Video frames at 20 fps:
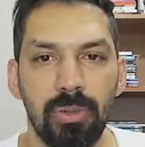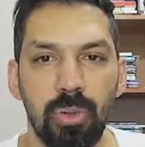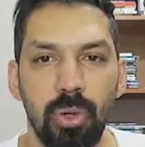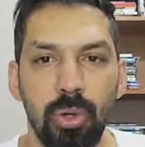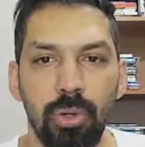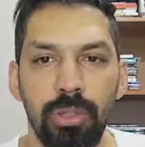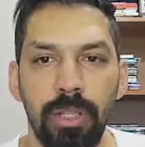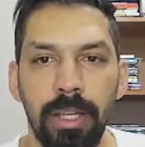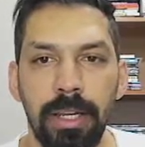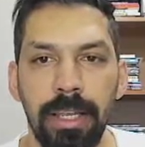
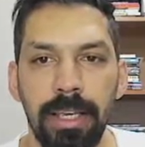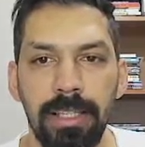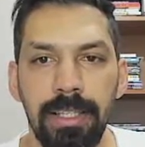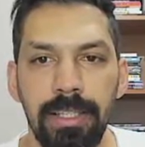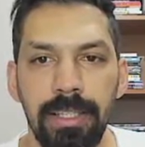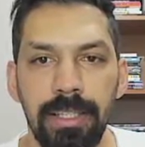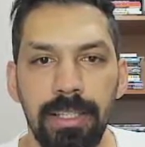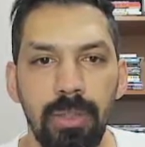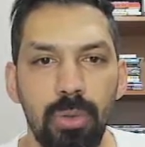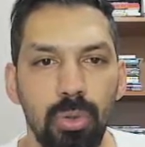Kökler
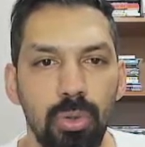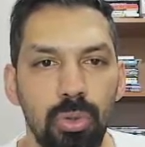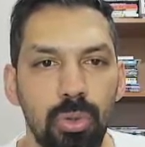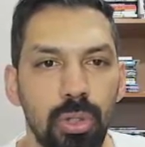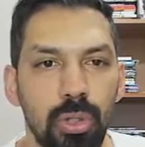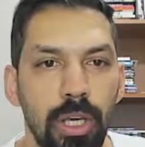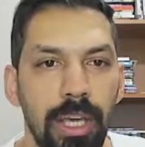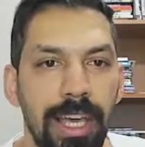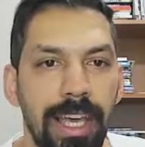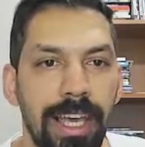eksi 2 3
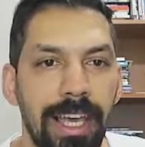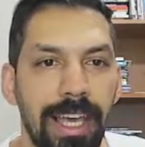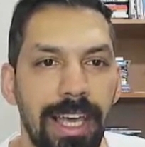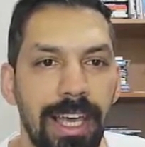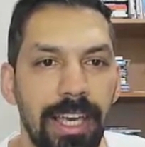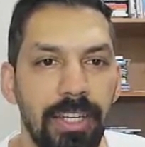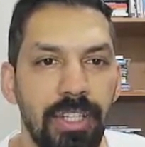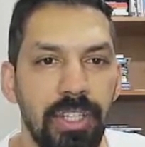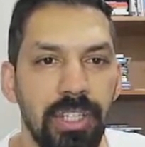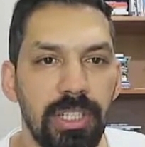
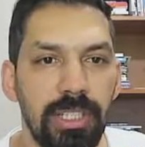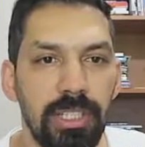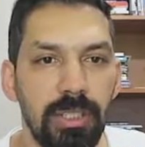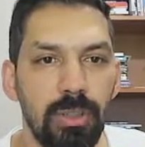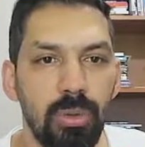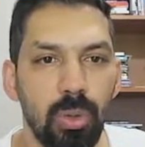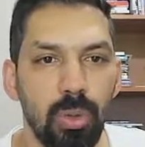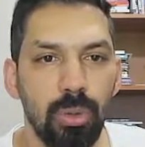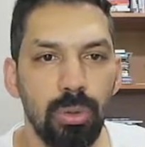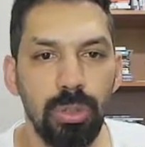eşitlik
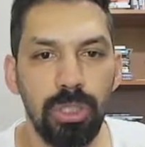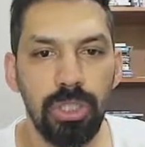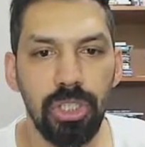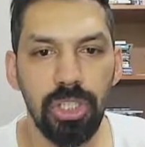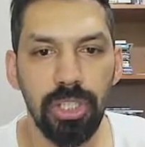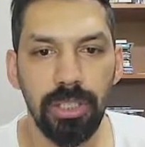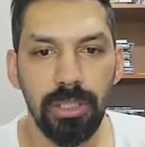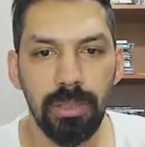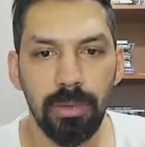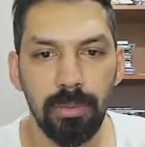olduğu
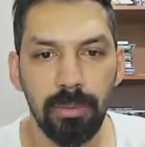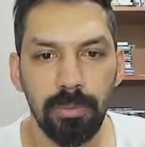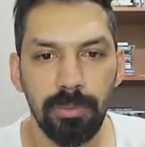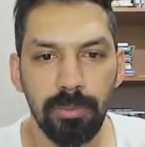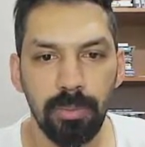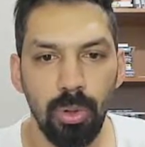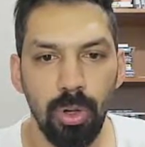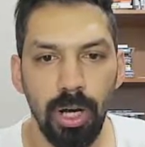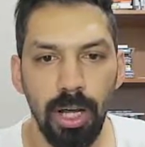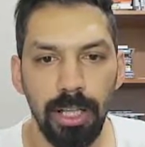için
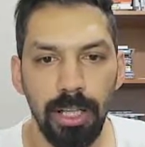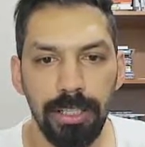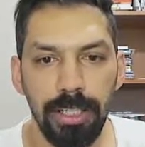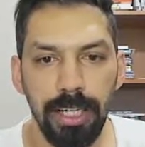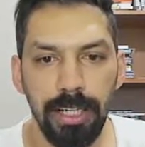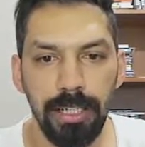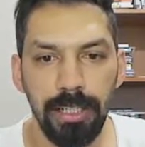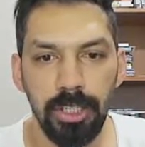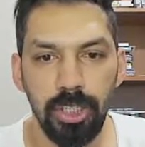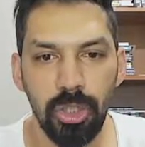bu
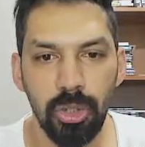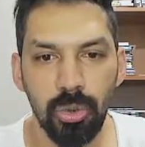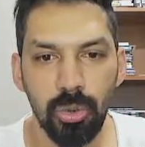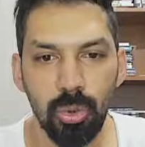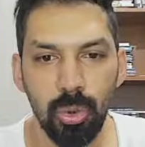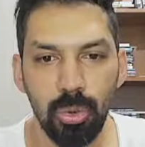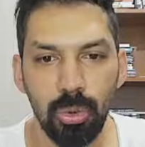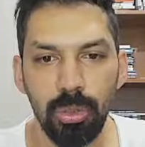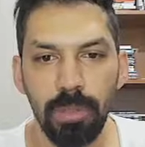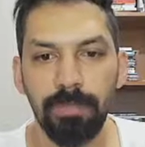halkanın içi
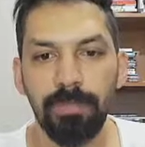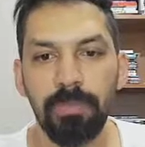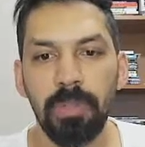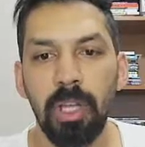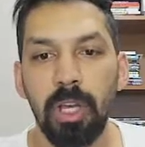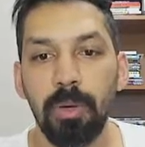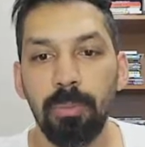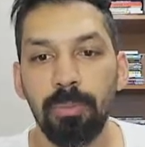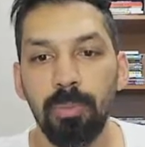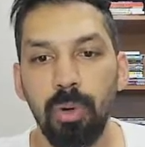dolu.
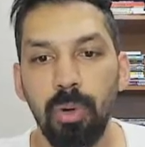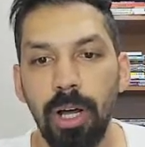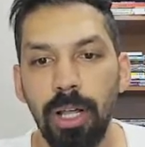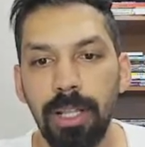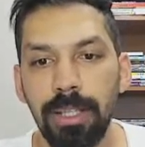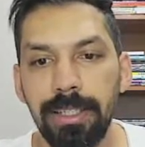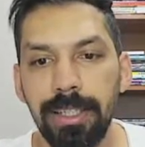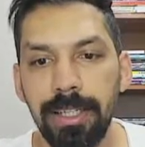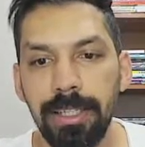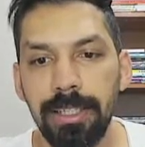Bu
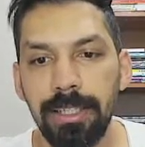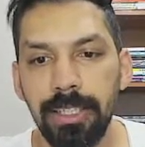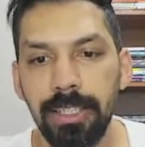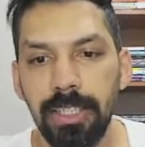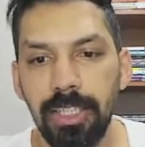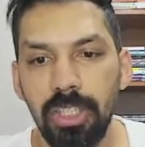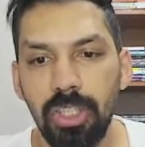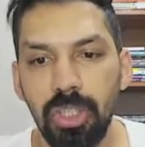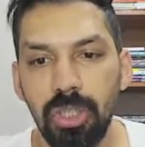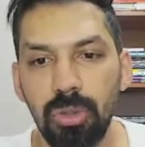halkanın
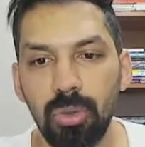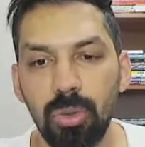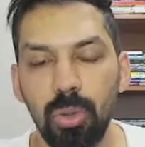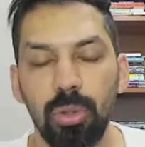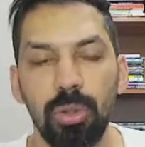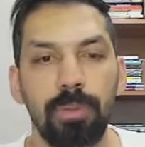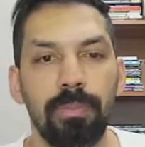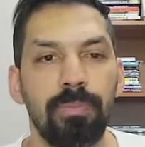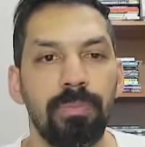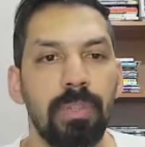içi
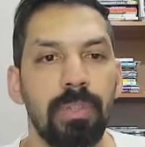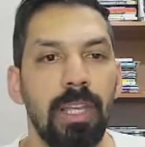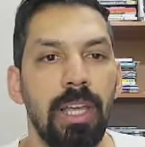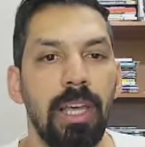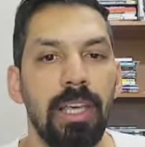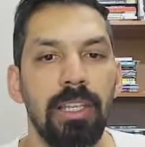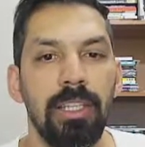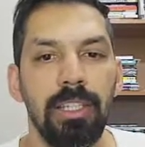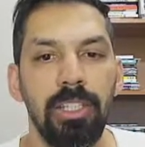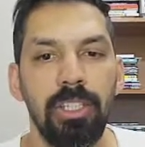dolu.
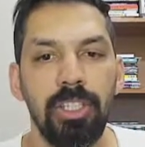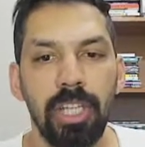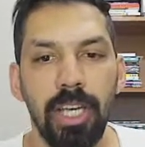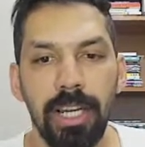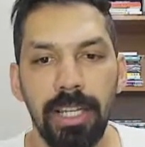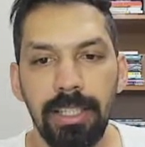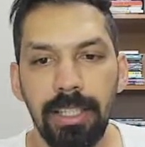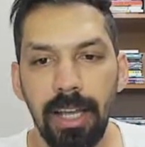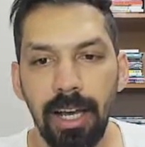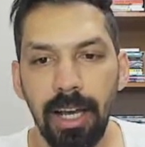
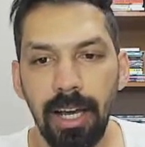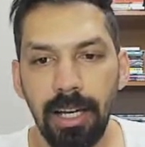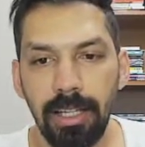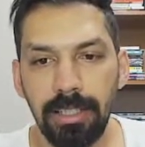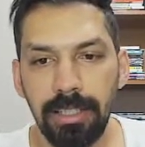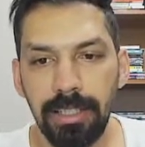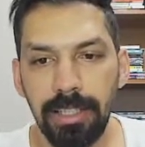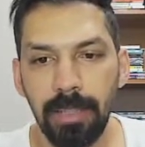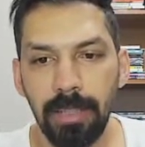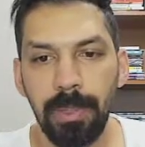İşaret
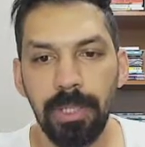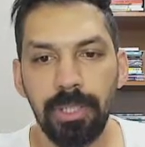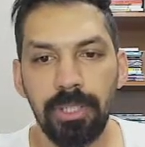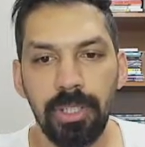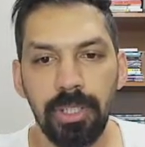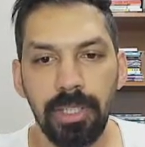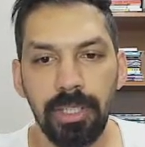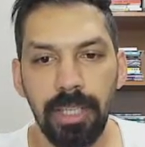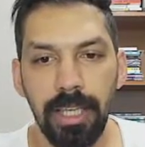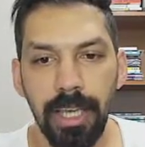artı ile
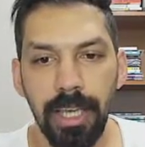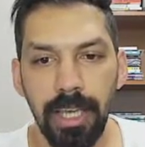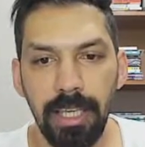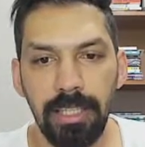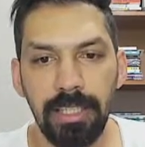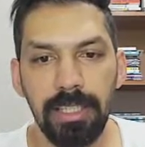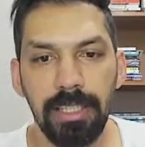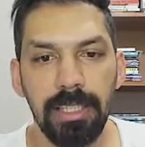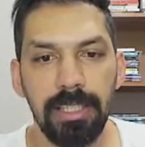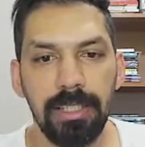başladı.
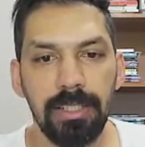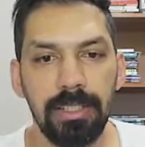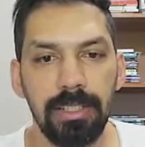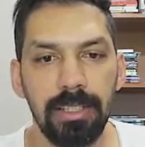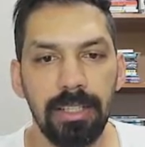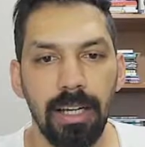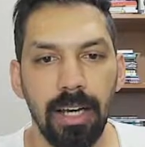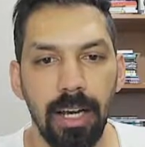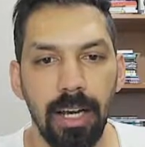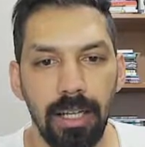Eksi
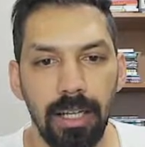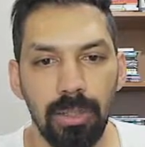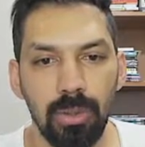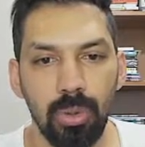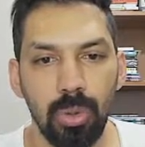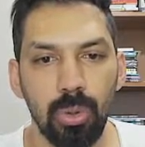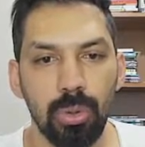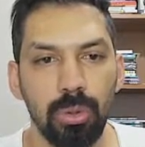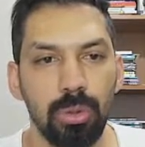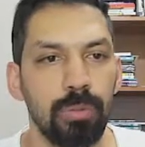gitti artı
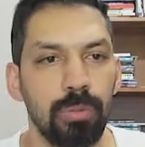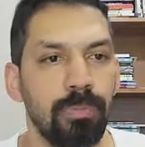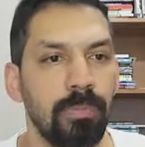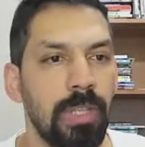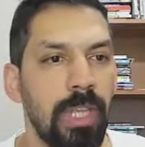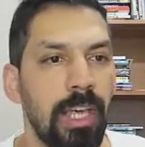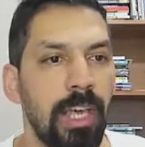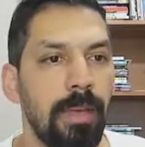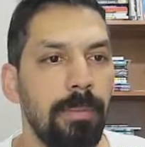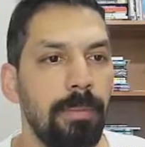oldu.
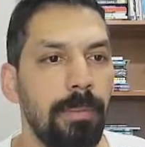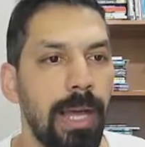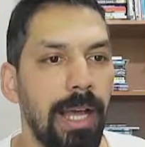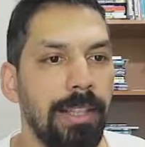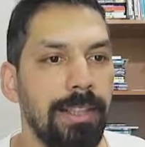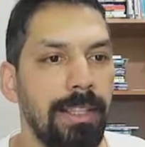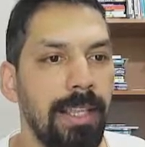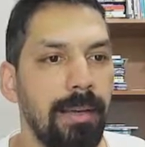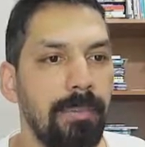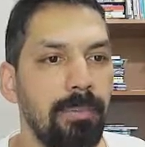
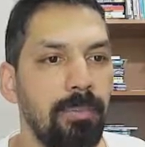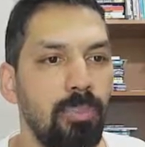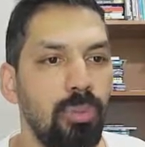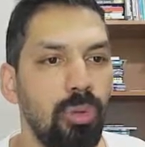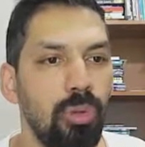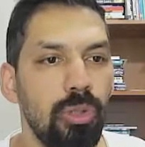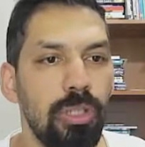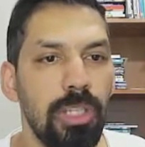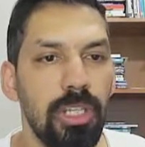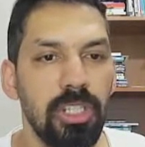Benden
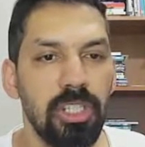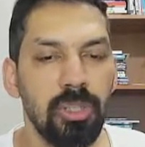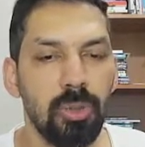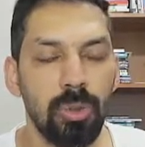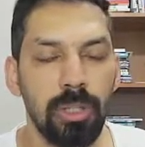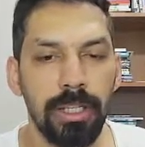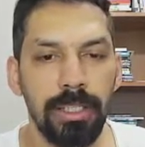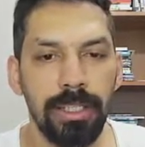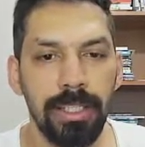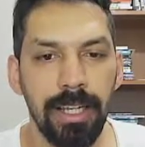büyük eşit
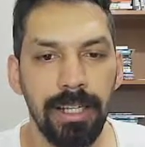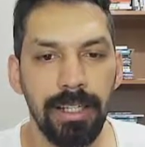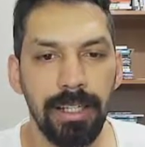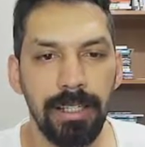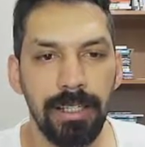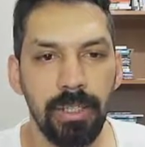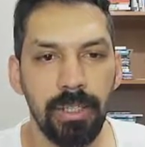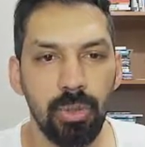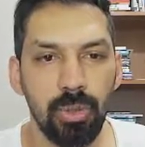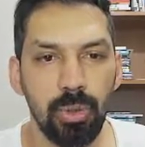olan yerleri
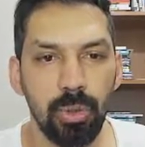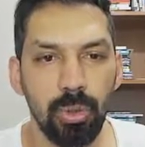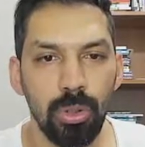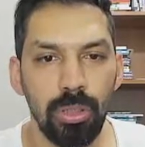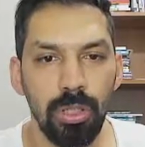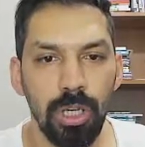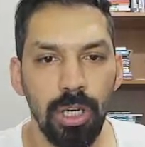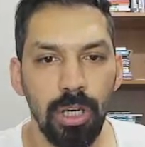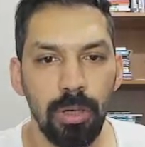istiyor.